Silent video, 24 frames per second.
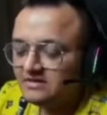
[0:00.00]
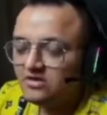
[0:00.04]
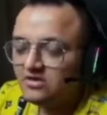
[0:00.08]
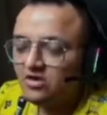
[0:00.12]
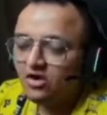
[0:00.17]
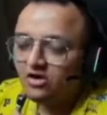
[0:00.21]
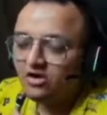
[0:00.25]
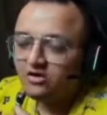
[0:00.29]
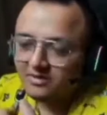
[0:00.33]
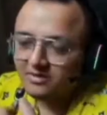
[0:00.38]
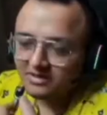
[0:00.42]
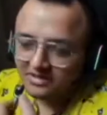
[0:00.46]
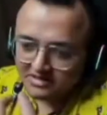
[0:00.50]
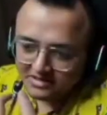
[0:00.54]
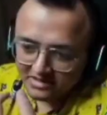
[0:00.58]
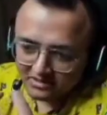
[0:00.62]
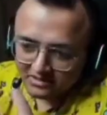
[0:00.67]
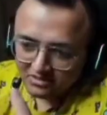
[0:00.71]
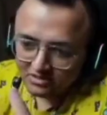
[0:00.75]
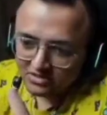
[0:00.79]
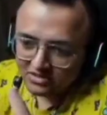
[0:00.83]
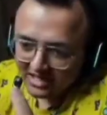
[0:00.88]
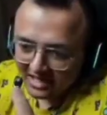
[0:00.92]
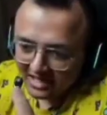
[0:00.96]
गवर्नमेंट से
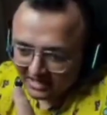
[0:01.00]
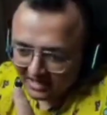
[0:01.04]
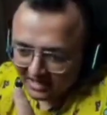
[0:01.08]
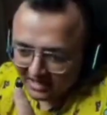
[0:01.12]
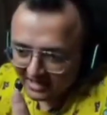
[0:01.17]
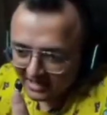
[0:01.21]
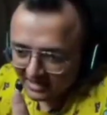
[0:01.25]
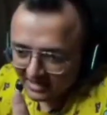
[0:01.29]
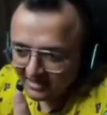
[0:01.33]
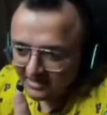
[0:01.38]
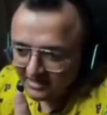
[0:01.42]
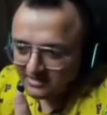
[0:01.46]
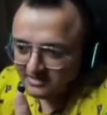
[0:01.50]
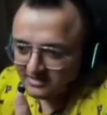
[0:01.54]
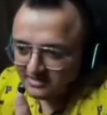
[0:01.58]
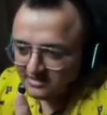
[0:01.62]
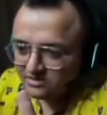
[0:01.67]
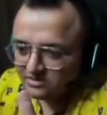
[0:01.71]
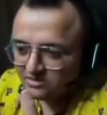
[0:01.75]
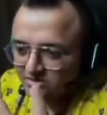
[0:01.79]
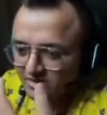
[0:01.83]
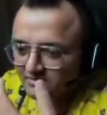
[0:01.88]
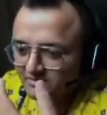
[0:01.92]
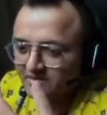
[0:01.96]
कुछ आया है
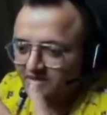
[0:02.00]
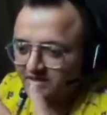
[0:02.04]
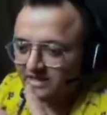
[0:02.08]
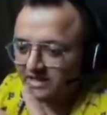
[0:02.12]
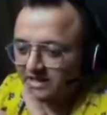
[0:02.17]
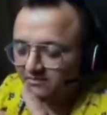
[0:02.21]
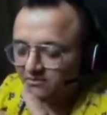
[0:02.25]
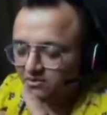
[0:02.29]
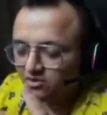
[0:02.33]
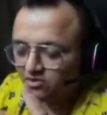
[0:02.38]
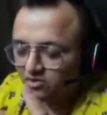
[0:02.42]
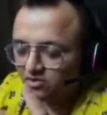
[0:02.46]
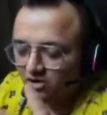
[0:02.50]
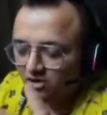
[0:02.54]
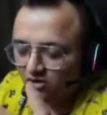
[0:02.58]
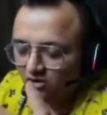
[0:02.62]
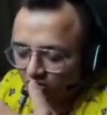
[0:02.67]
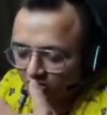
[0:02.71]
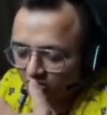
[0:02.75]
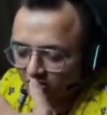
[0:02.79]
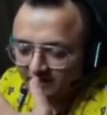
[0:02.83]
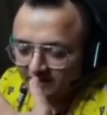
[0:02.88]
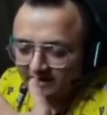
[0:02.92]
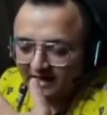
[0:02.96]
तभी गेम को थोड़ा
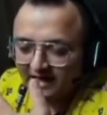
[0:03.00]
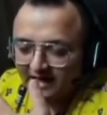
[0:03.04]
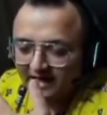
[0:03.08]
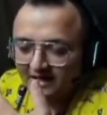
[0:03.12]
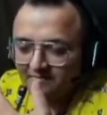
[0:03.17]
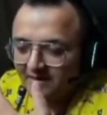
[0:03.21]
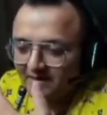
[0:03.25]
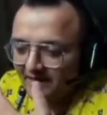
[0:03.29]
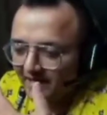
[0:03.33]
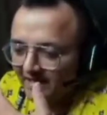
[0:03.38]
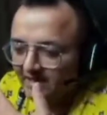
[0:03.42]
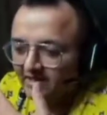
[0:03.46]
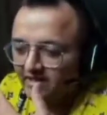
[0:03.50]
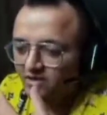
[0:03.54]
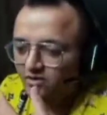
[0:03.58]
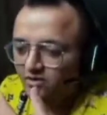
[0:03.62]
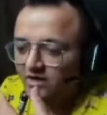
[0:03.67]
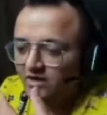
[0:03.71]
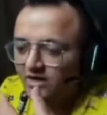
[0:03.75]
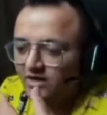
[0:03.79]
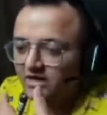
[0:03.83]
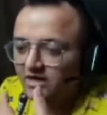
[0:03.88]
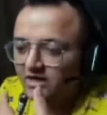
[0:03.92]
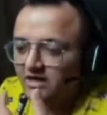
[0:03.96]
होल्ड में ढाला बैन नहीं
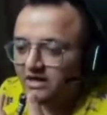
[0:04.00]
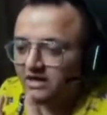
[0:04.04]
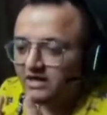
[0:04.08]
हुआ